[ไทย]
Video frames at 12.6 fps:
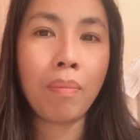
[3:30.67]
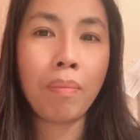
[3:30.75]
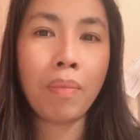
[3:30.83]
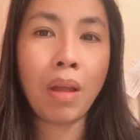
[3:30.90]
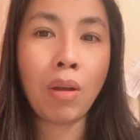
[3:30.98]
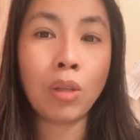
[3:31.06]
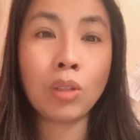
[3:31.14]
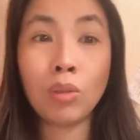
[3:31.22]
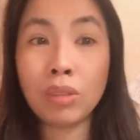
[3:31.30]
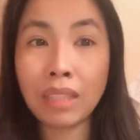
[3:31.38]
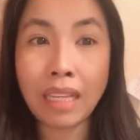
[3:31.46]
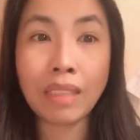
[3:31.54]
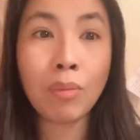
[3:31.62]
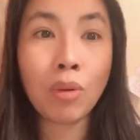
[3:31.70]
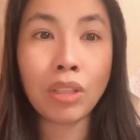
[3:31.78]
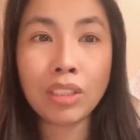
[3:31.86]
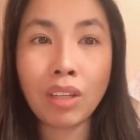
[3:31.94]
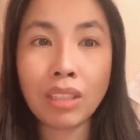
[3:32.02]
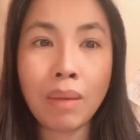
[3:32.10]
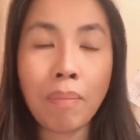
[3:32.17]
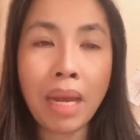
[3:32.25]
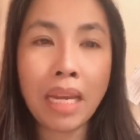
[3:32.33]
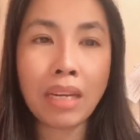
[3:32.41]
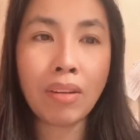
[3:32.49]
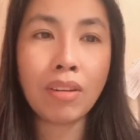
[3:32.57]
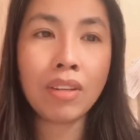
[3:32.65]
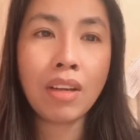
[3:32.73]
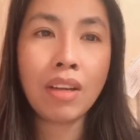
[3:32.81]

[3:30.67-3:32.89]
เราก็สงสัยตำรวจจอดทำไมเนาะ